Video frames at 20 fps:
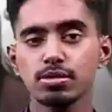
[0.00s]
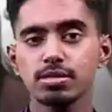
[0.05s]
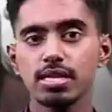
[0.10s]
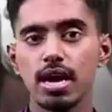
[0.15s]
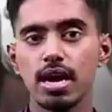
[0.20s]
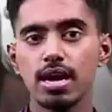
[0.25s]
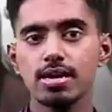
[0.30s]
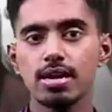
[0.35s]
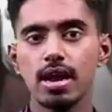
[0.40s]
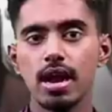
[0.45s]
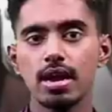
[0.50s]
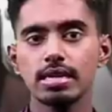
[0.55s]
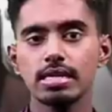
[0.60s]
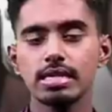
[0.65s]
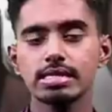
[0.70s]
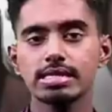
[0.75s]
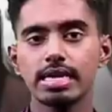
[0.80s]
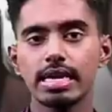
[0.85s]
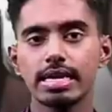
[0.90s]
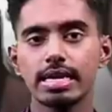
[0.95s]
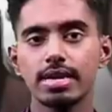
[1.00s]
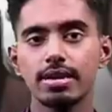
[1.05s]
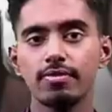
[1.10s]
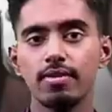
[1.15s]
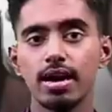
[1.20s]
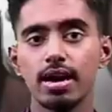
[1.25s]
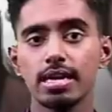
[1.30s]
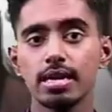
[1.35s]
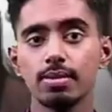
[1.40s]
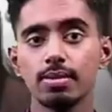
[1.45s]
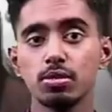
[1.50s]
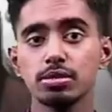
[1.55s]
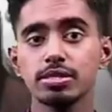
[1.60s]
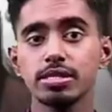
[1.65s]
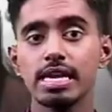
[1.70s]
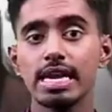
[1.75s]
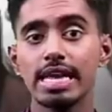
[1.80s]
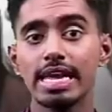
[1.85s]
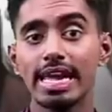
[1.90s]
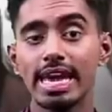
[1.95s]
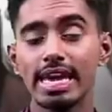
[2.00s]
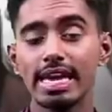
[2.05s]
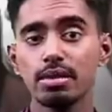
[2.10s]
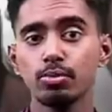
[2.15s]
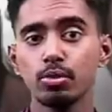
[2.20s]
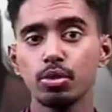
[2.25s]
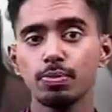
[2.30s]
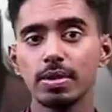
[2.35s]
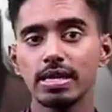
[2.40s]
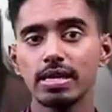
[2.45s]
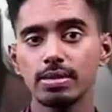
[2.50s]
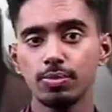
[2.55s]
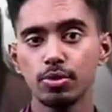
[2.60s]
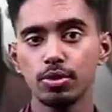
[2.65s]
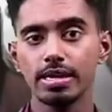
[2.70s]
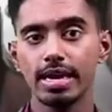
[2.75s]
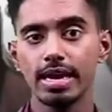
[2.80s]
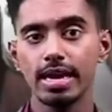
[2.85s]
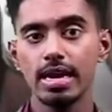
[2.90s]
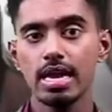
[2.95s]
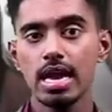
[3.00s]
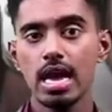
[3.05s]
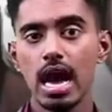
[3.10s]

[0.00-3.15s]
முசா நான்கு சக்கர வாகனம் ஒன்றில் ஏற முற்பட்ட போது